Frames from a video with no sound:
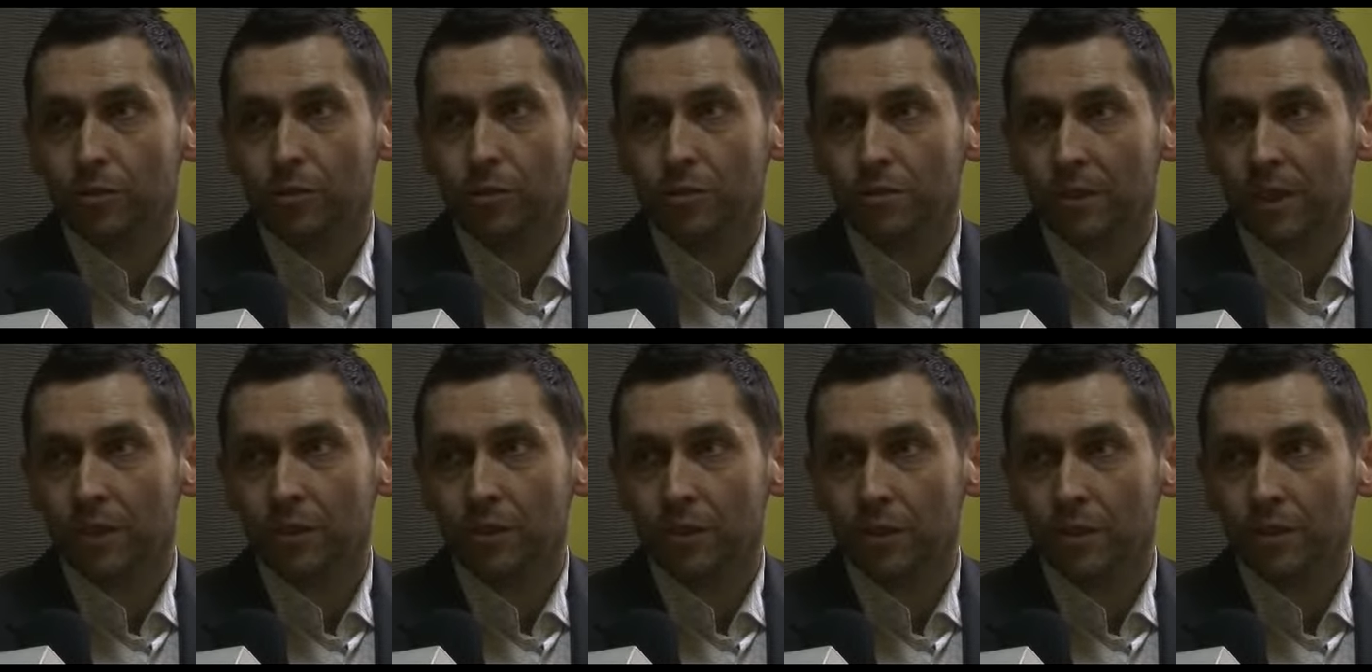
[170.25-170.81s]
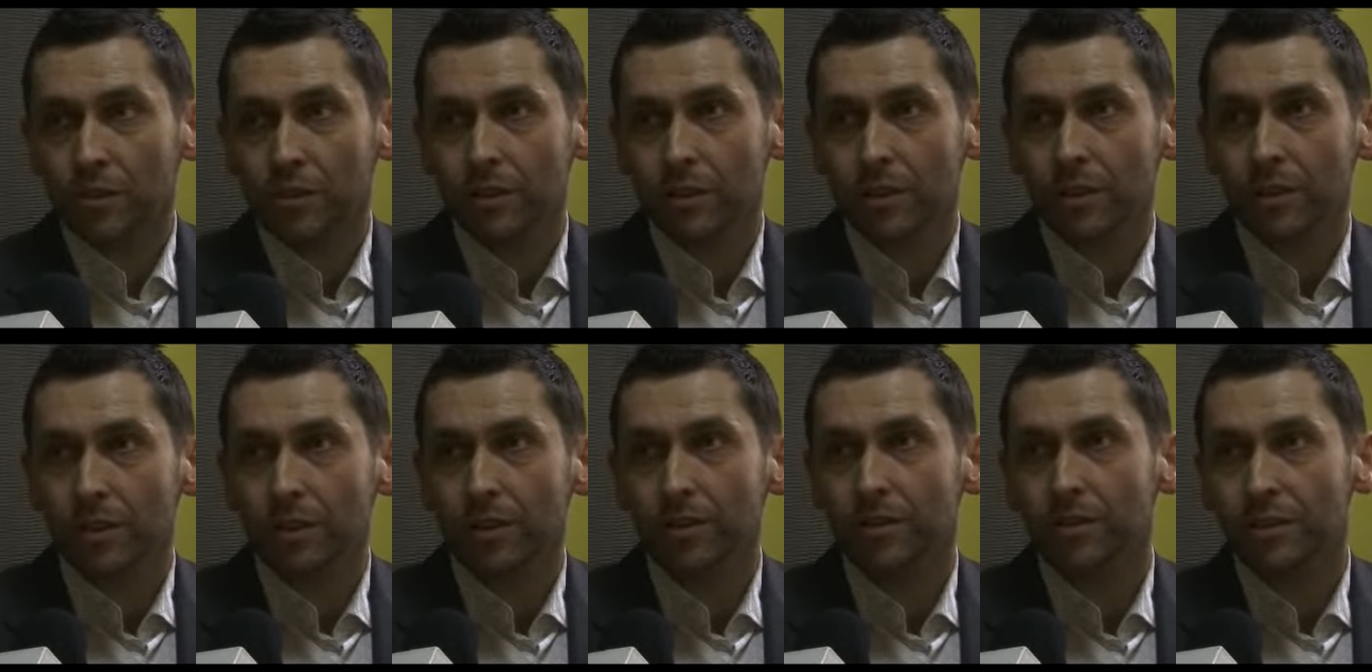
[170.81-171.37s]
doświadczeń
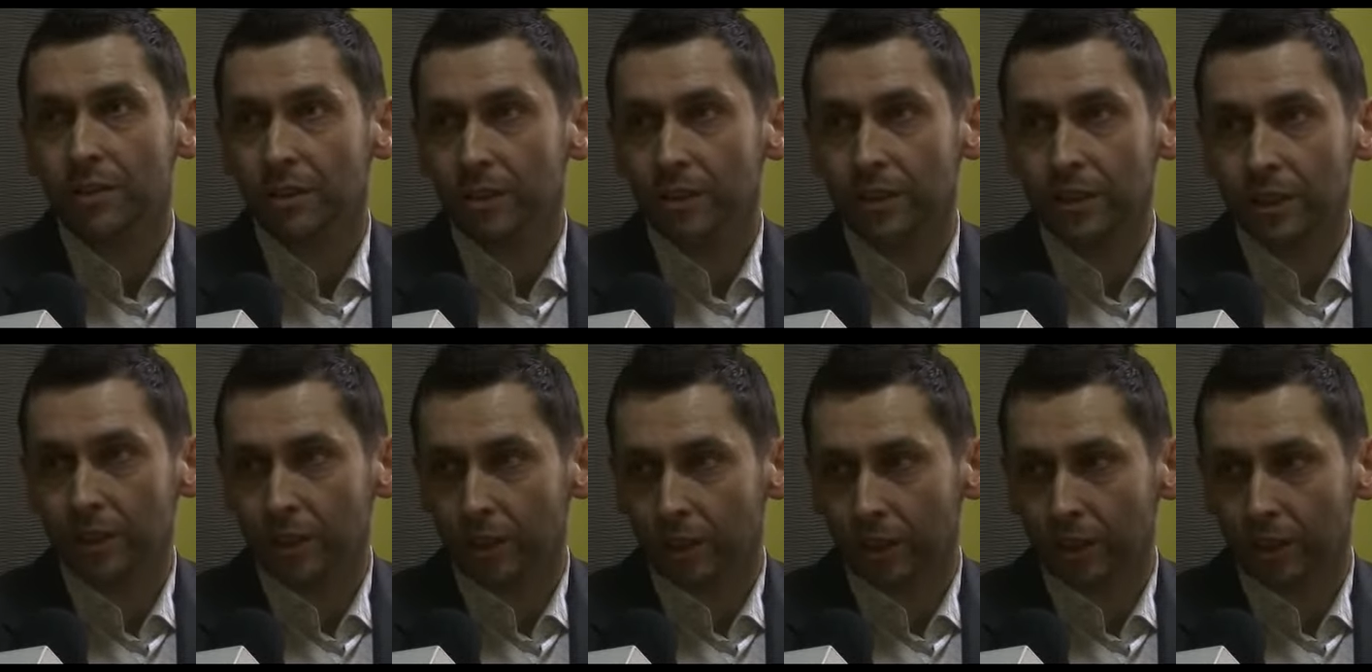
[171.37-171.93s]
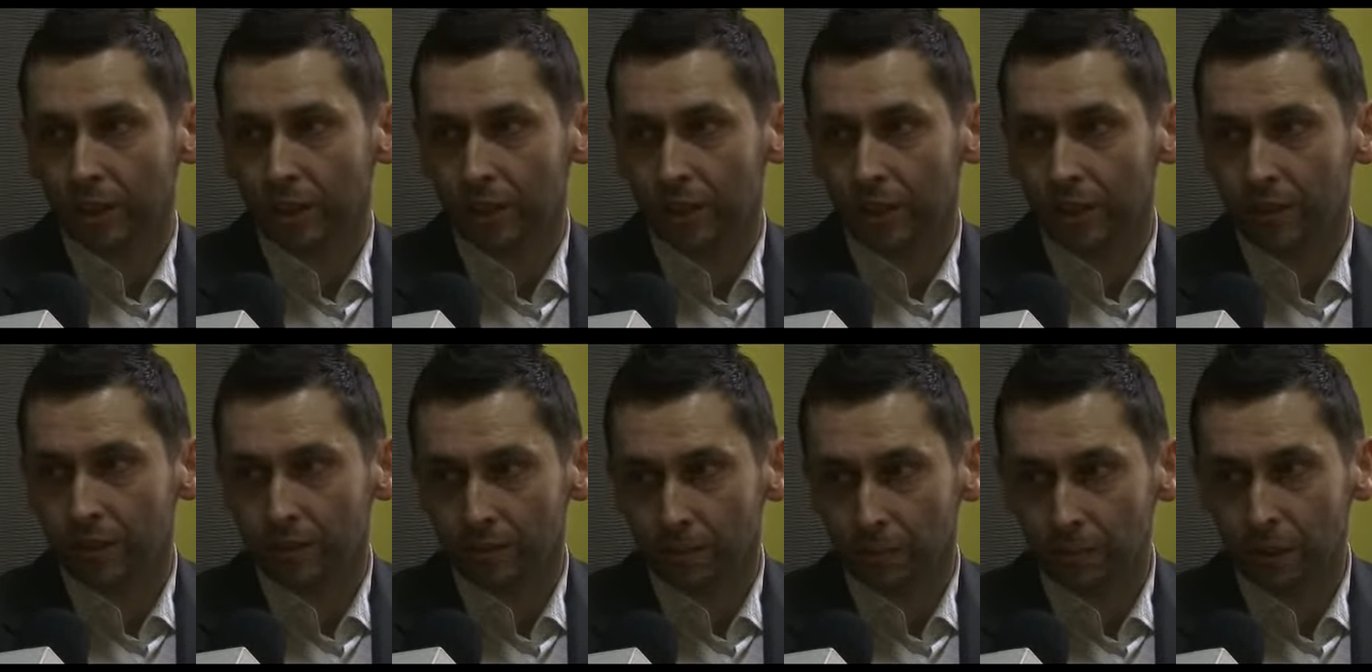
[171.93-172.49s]
z innych
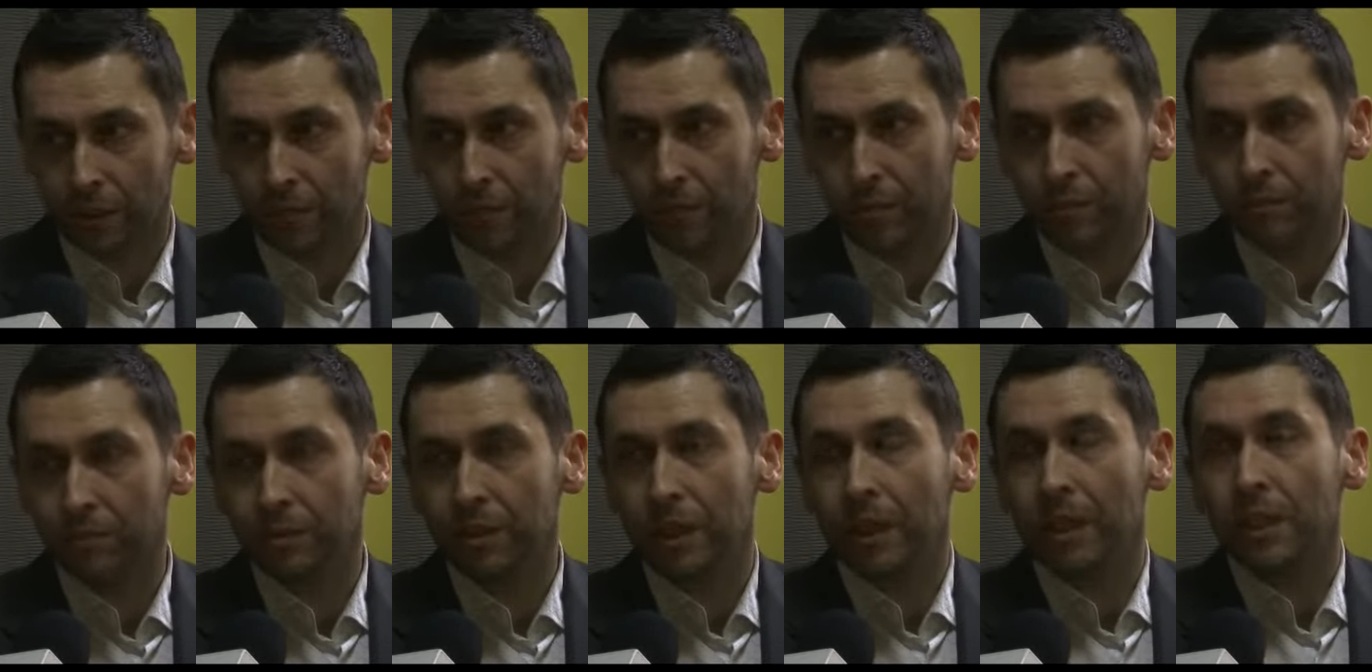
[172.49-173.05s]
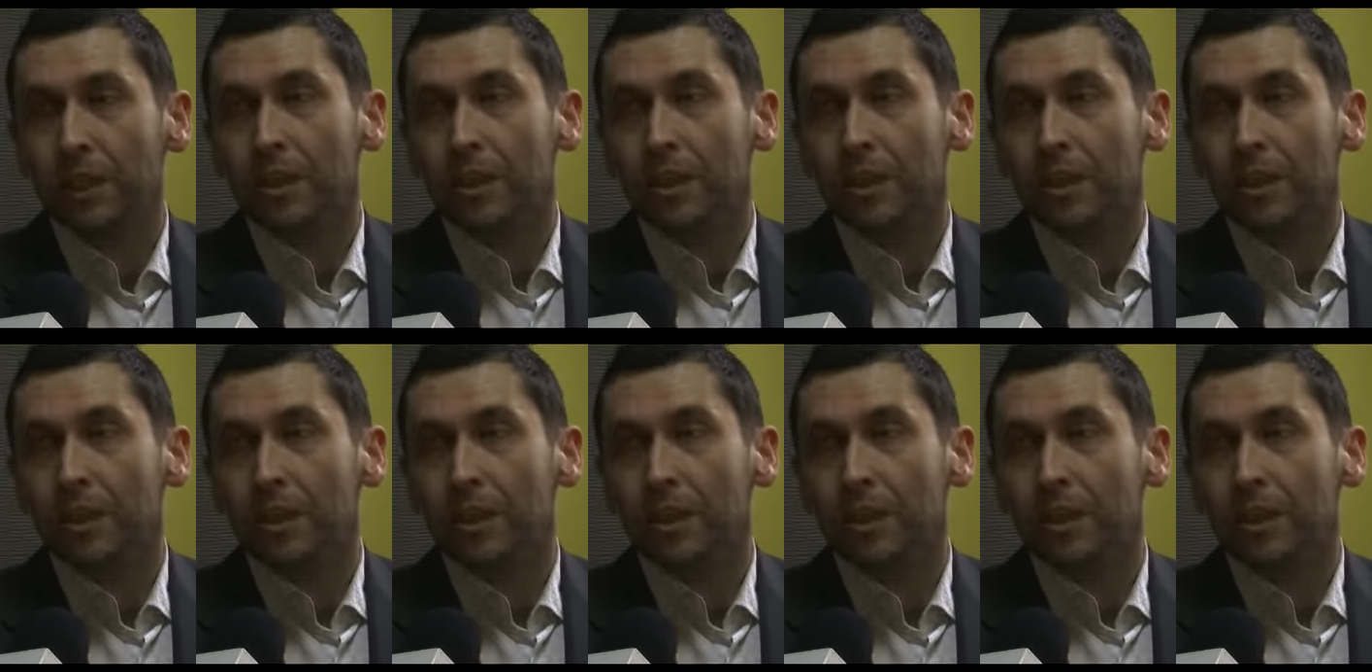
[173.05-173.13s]
spływów,